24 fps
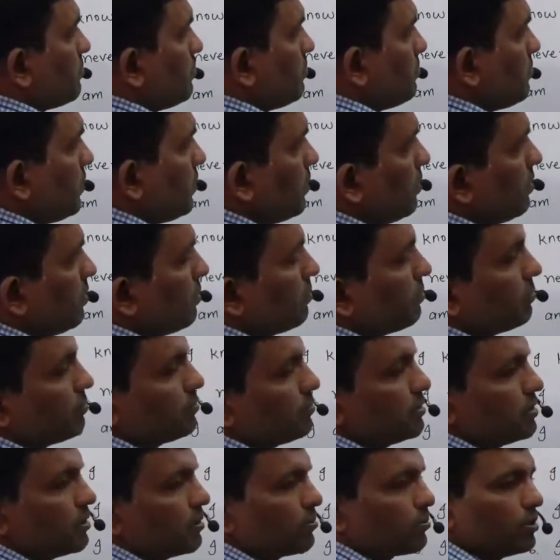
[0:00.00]

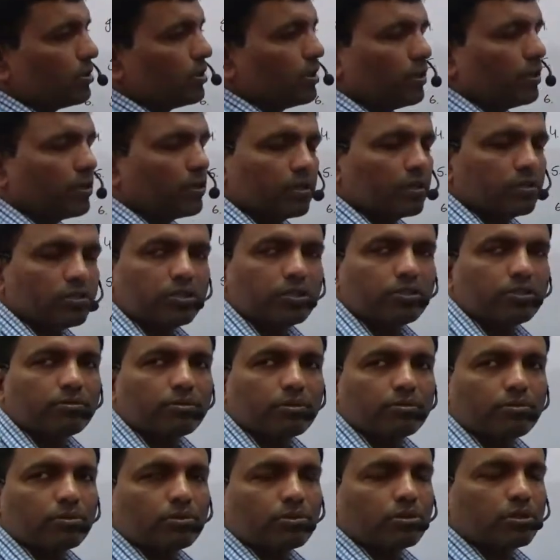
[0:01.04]
जब कोई इंट्रांजिटिव वर्ब
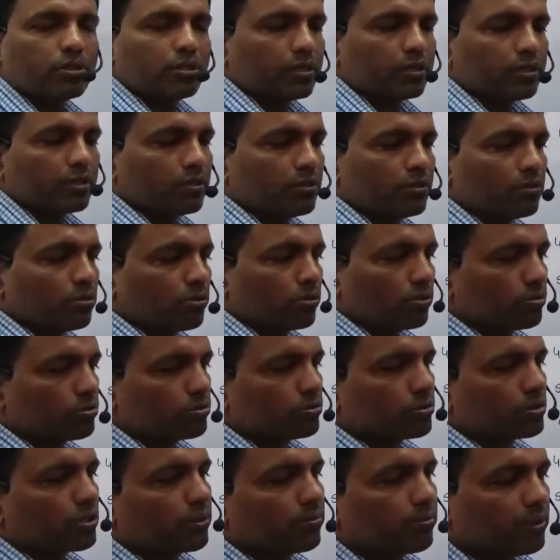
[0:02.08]
होती है और
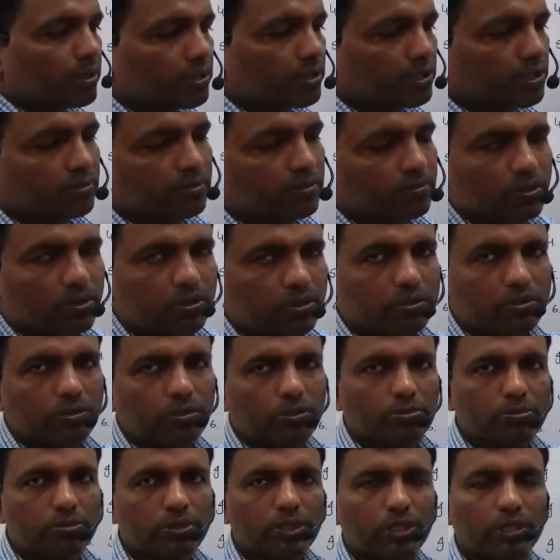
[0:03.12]
उसके बाद जब हम किसी
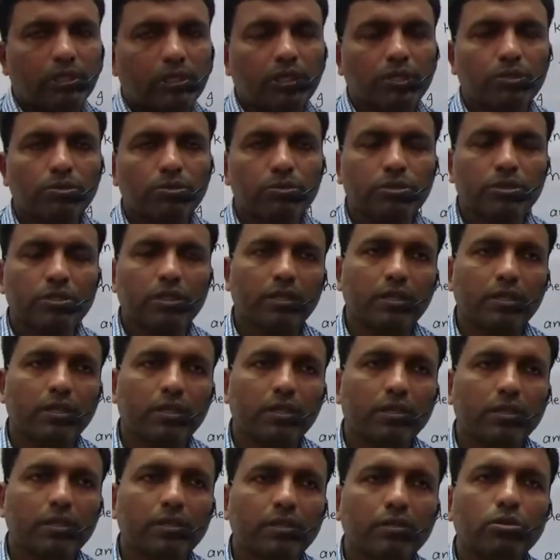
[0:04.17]
ऑब्जेक्ट का यूज करते
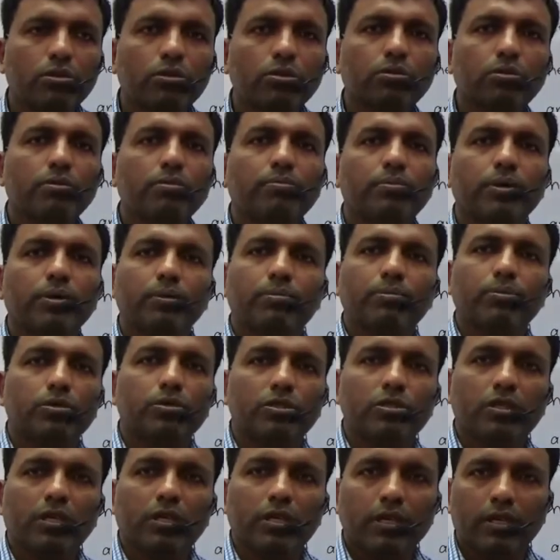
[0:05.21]
हैं तो हम
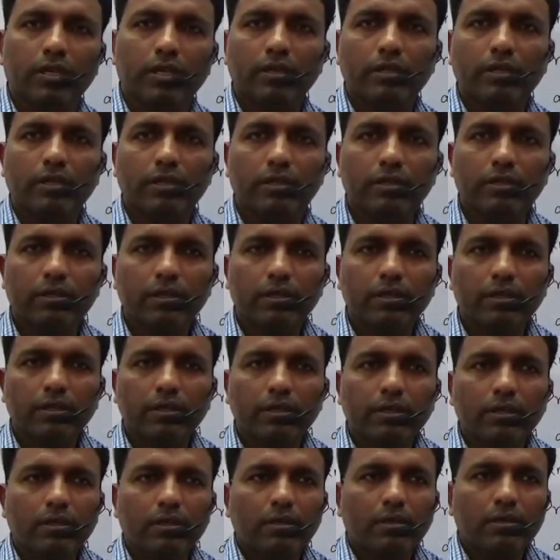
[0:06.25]
प्रीपोजिशन लगाते हैं
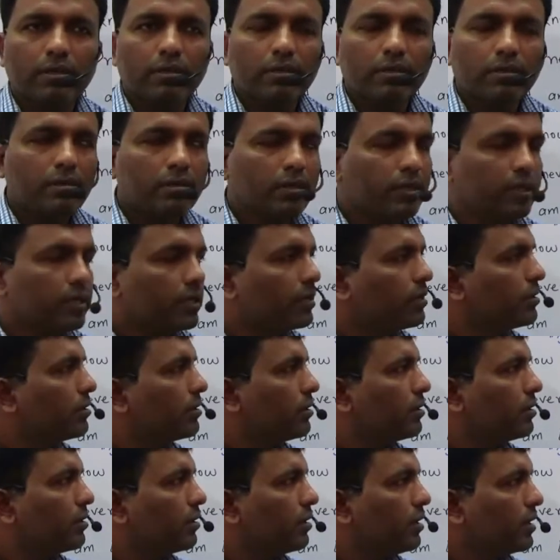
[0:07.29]
ठीक है
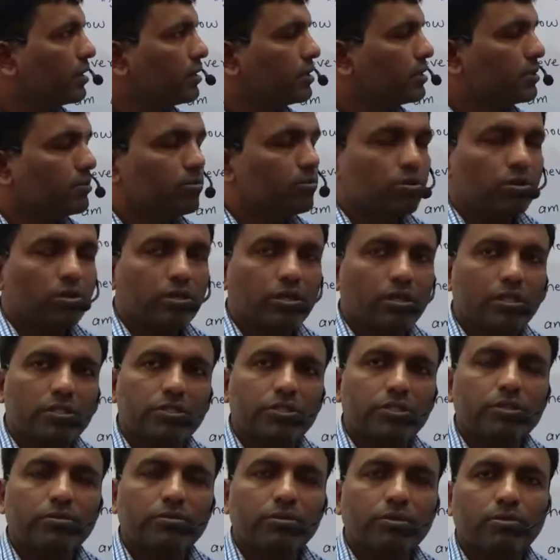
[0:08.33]
लेकिन जब कोई
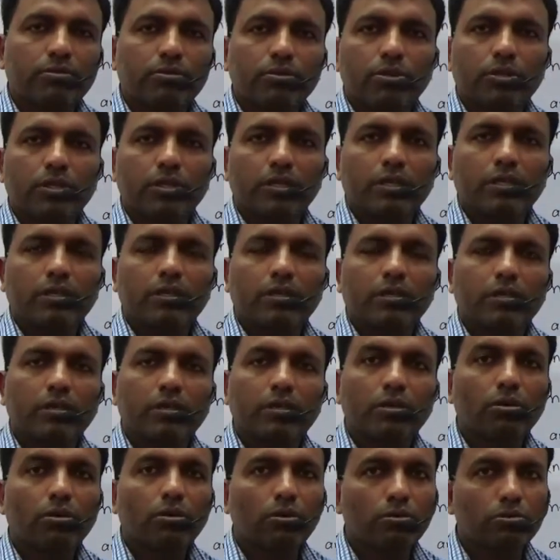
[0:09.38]
ट्रांजिटिव वर्ब होती है
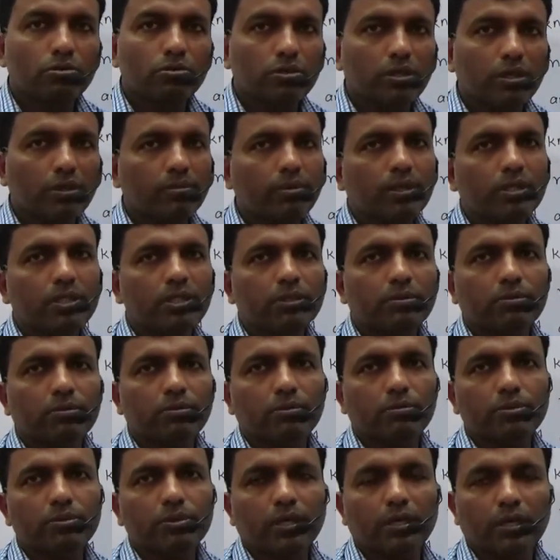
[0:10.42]
और उसके बाद जब हम
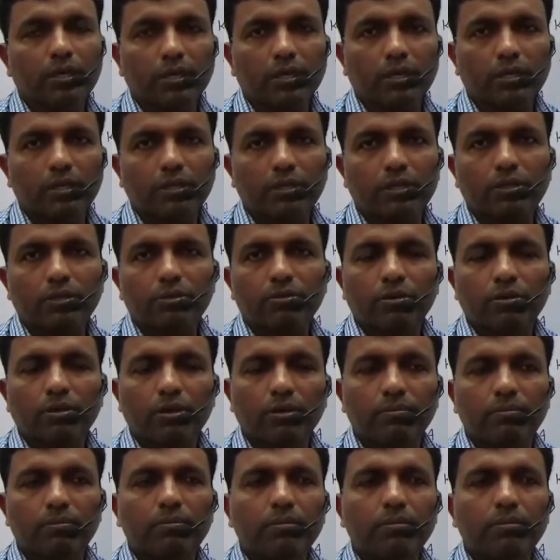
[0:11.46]
ऑब्जेक्ट लगाते हैं तो हम